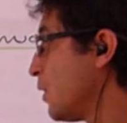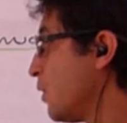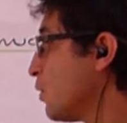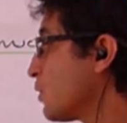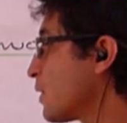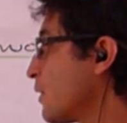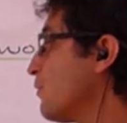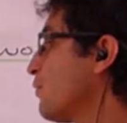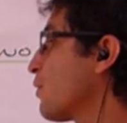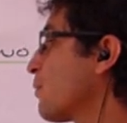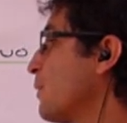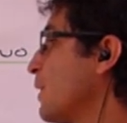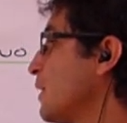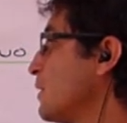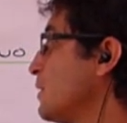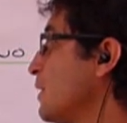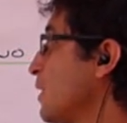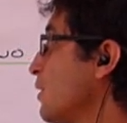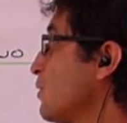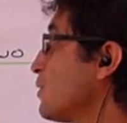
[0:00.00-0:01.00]
Otra forma
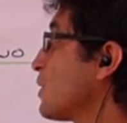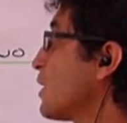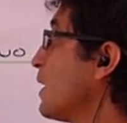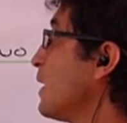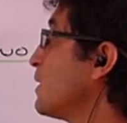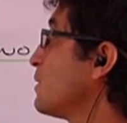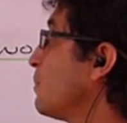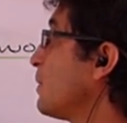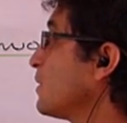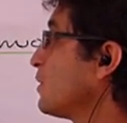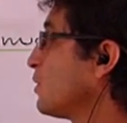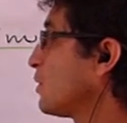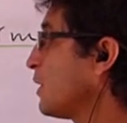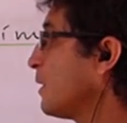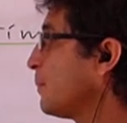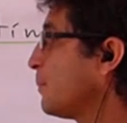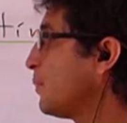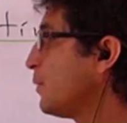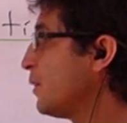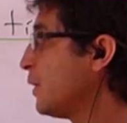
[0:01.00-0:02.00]
de decirlo es que el
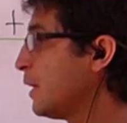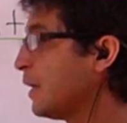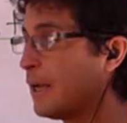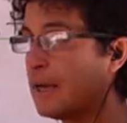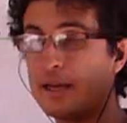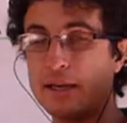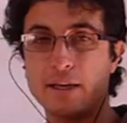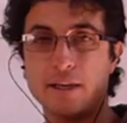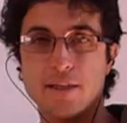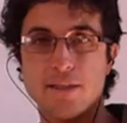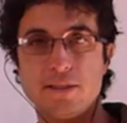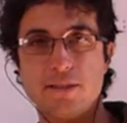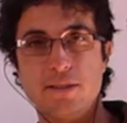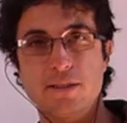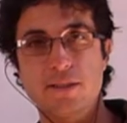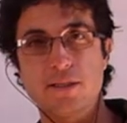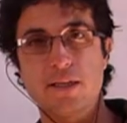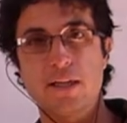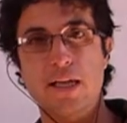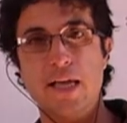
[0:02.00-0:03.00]
espacio-tiempo
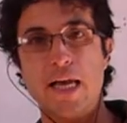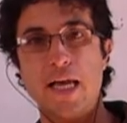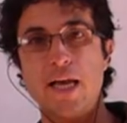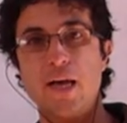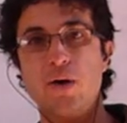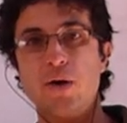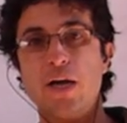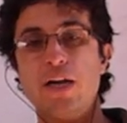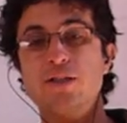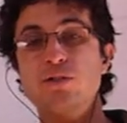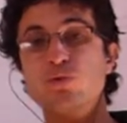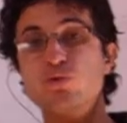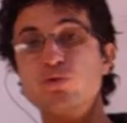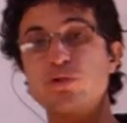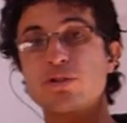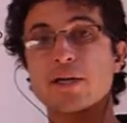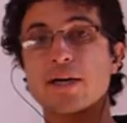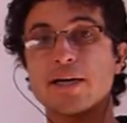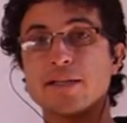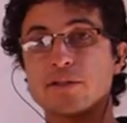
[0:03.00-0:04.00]
es el
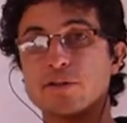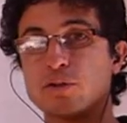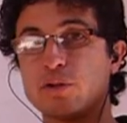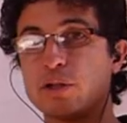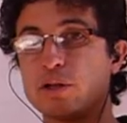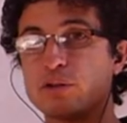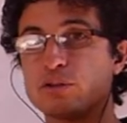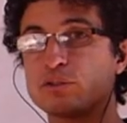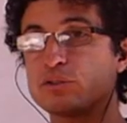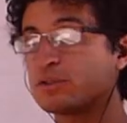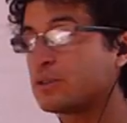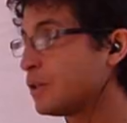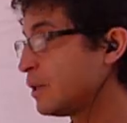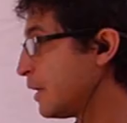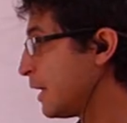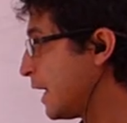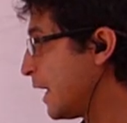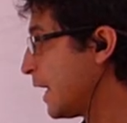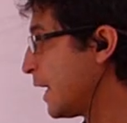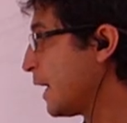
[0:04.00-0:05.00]
sustrato de los
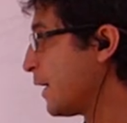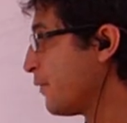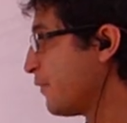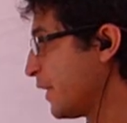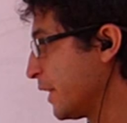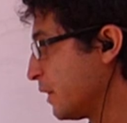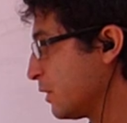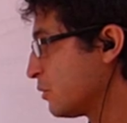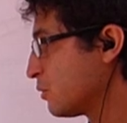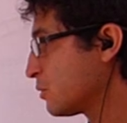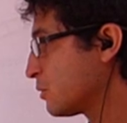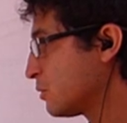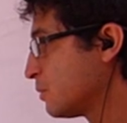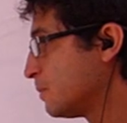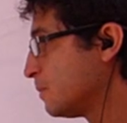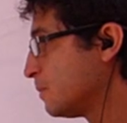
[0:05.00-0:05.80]
eventos.